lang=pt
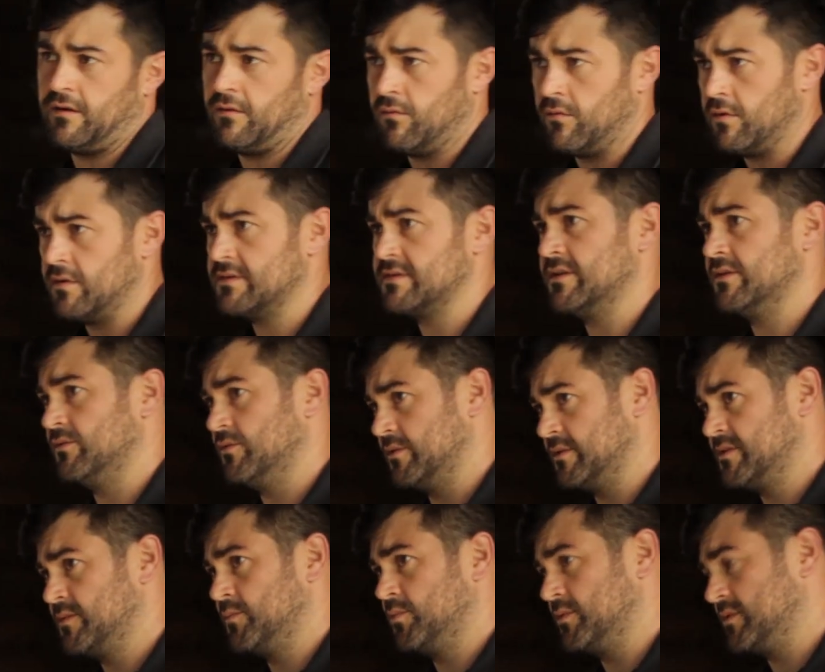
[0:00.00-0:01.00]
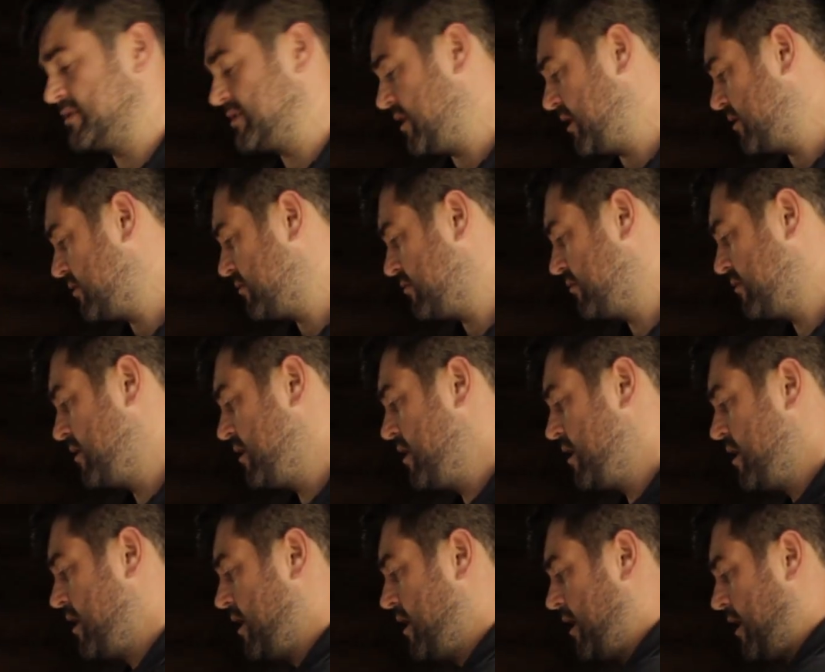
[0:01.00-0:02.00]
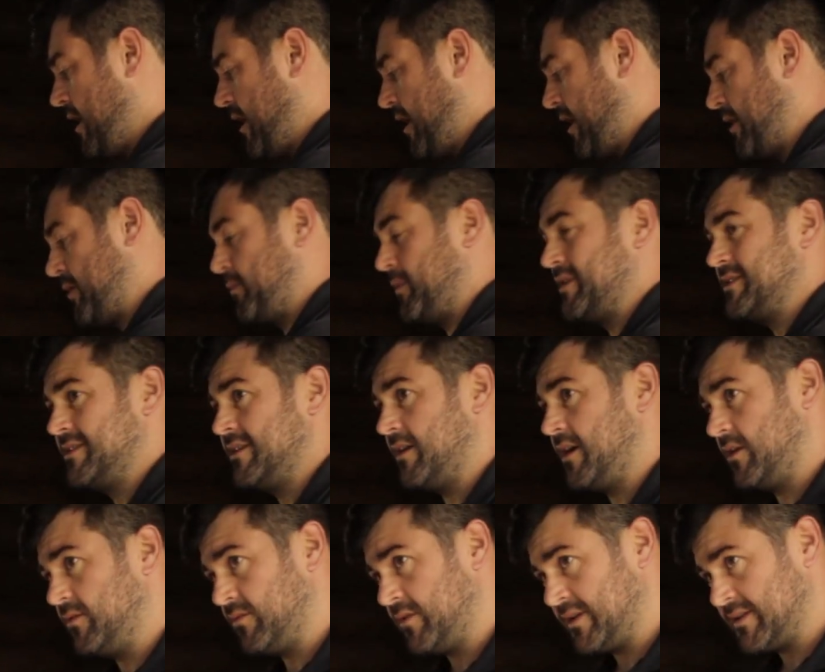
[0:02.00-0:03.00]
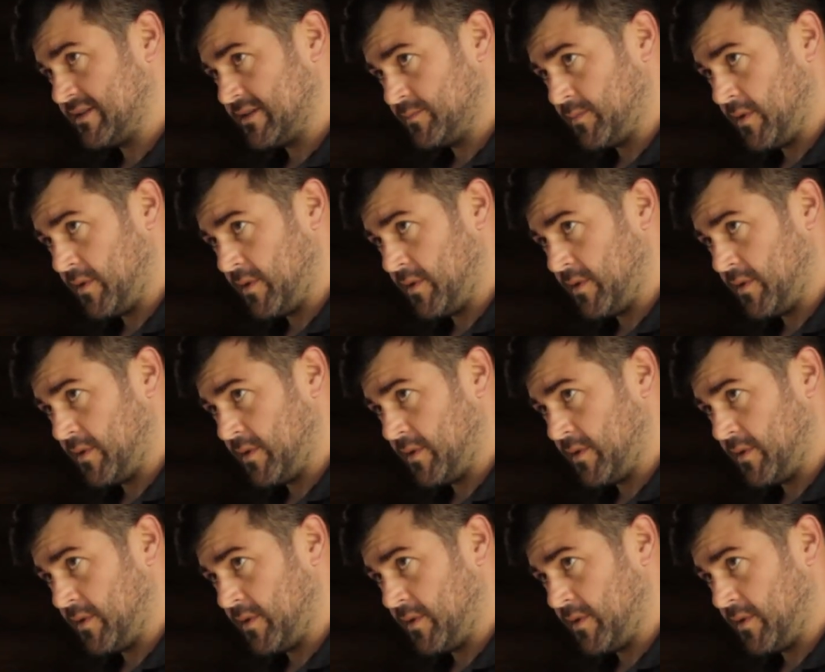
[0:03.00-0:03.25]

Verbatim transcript: 11% e 12%, é armazenado nessas